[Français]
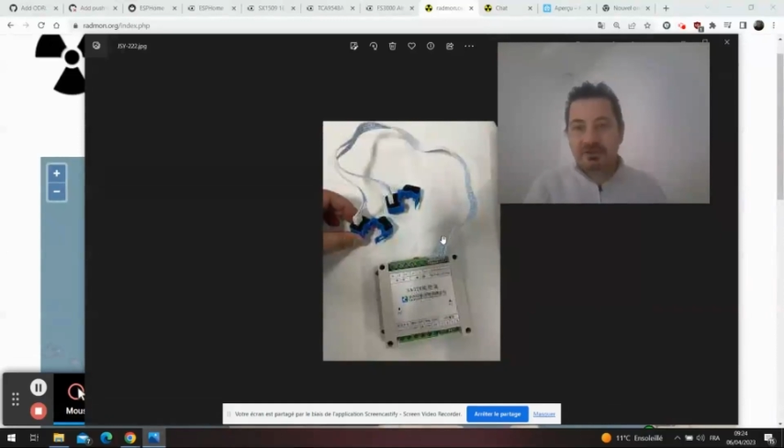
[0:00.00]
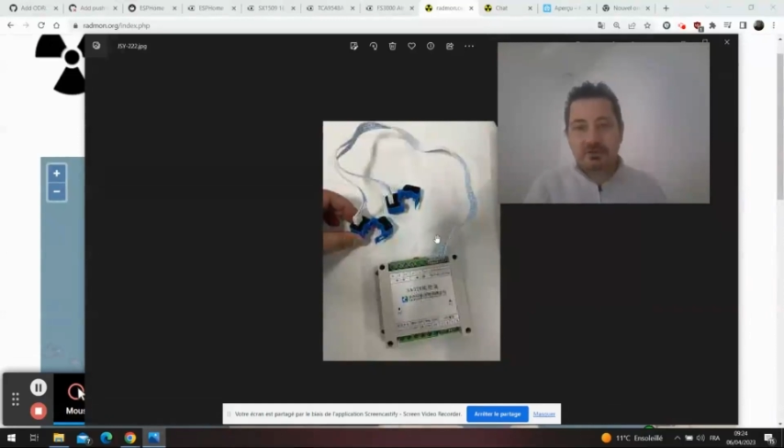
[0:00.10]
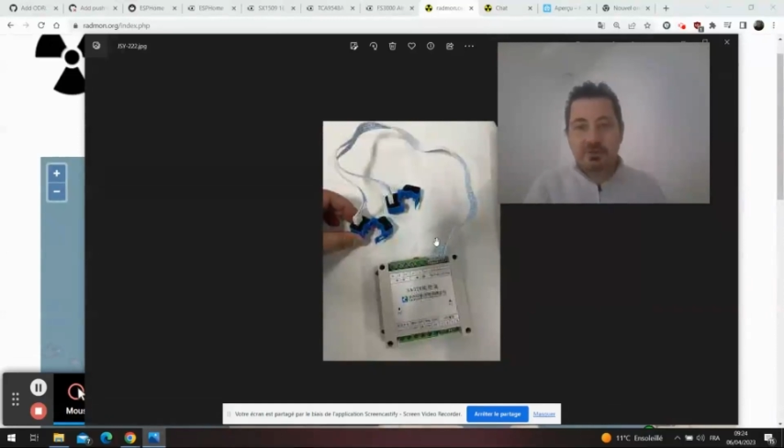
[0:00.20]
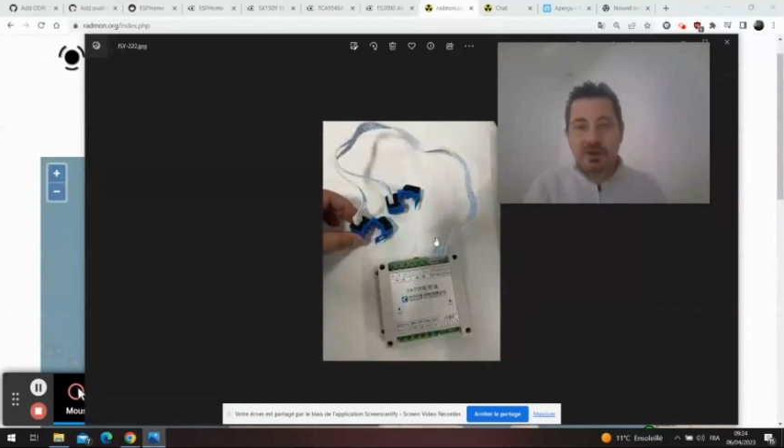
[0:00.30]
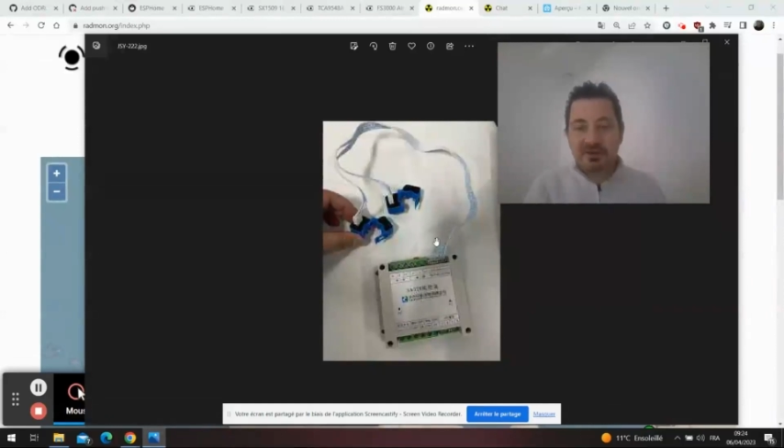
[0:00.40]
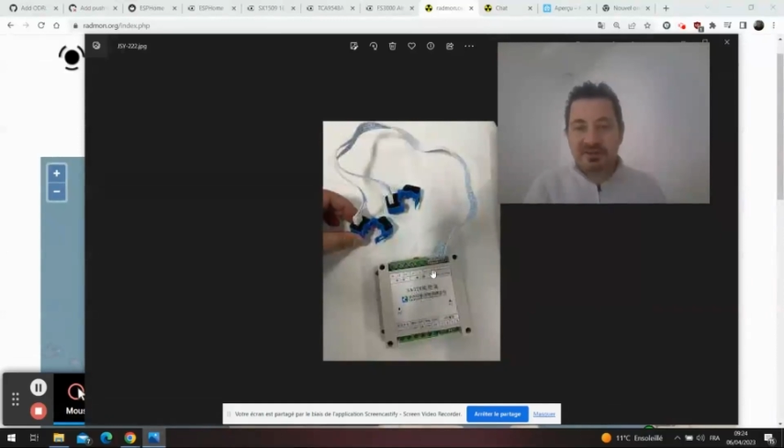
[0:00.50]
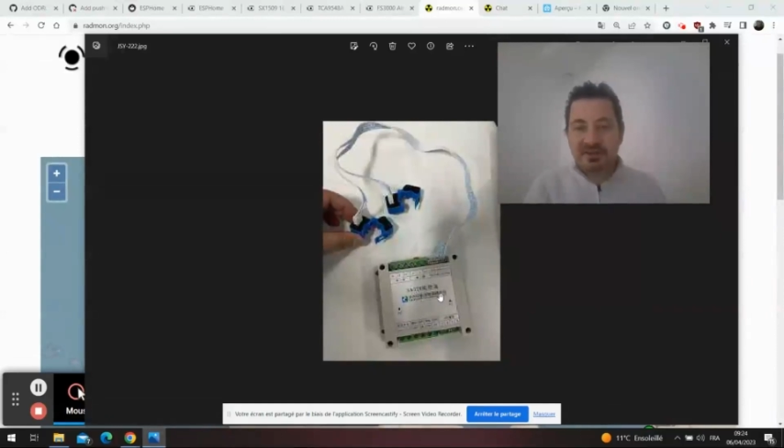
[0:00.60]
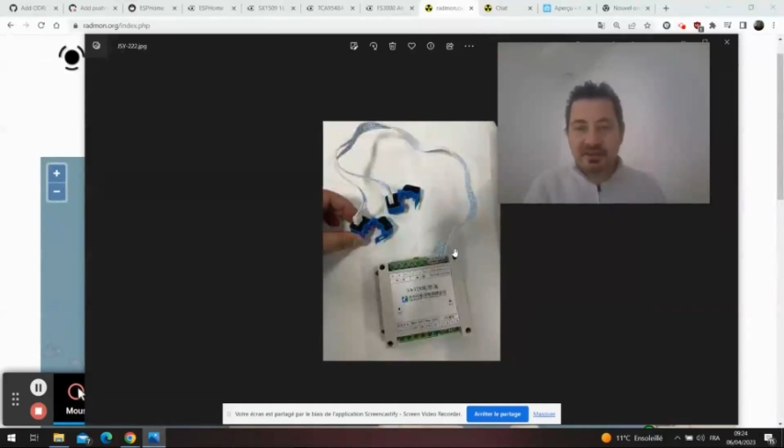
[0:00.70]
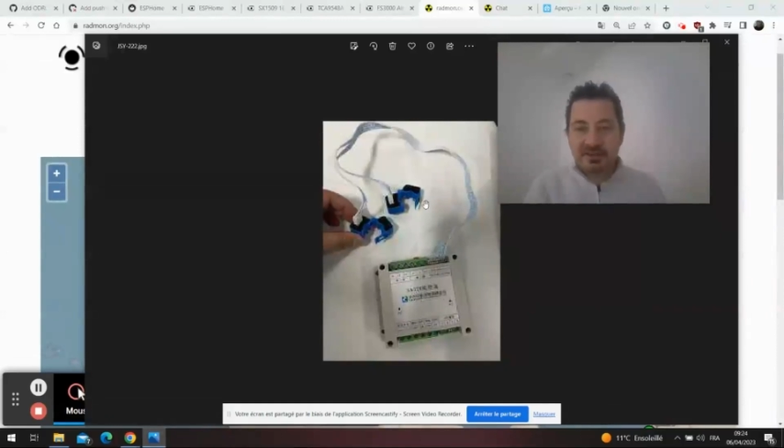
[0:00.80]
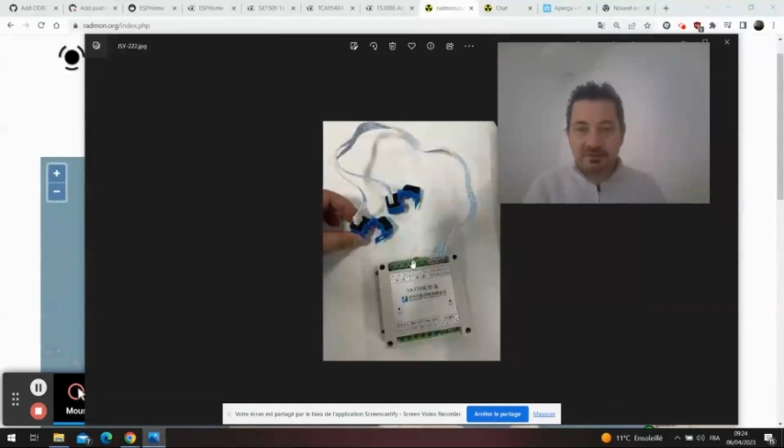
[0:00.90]
super
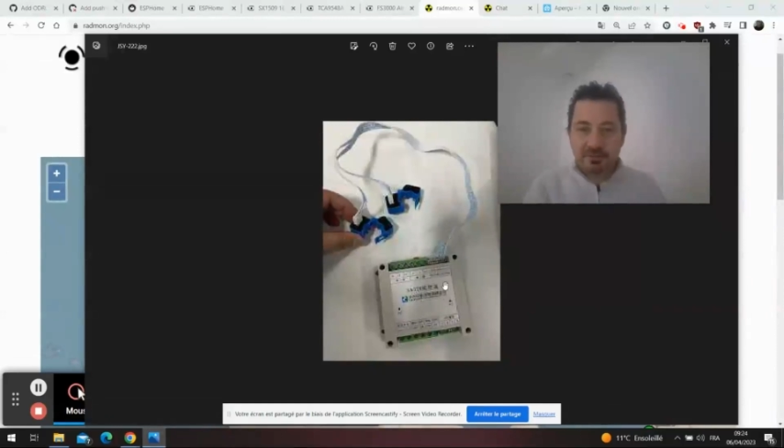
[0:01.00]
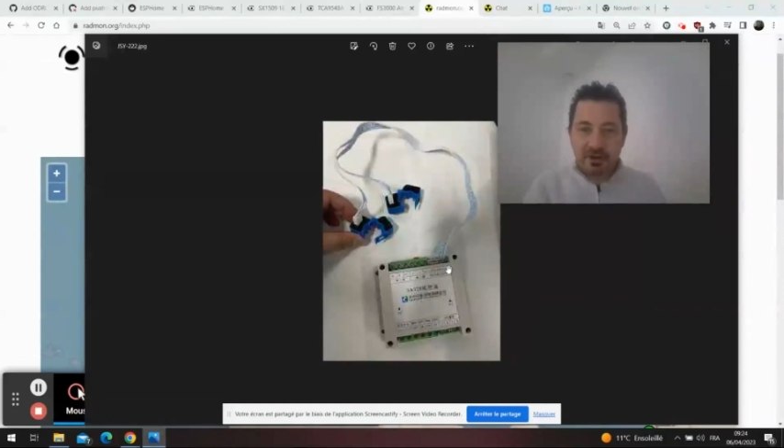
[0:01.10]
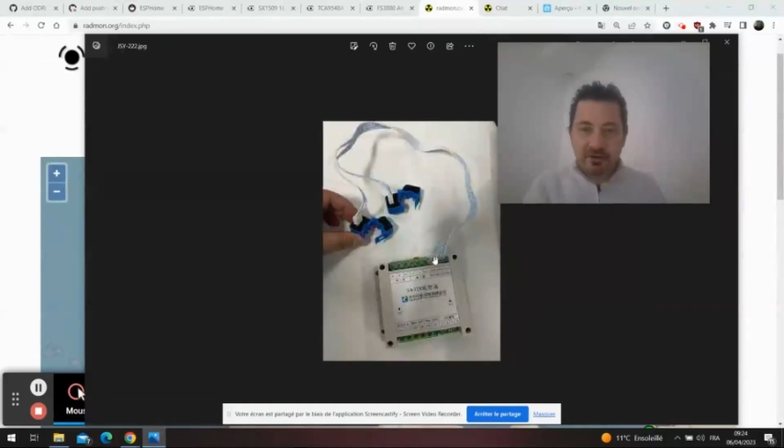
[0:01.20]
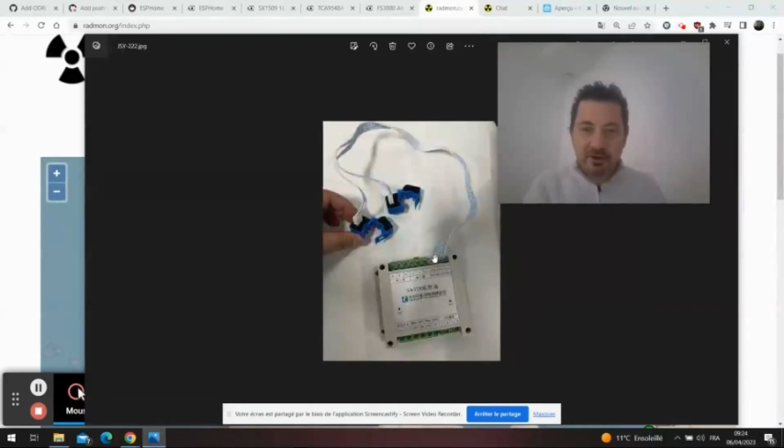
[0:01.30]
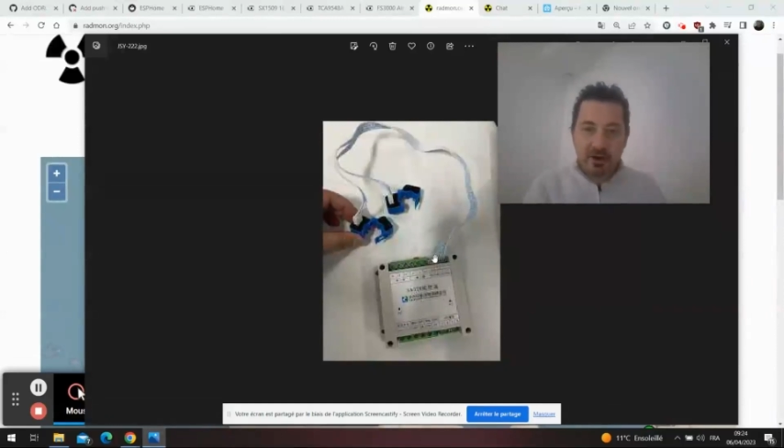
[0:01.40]
lissé, super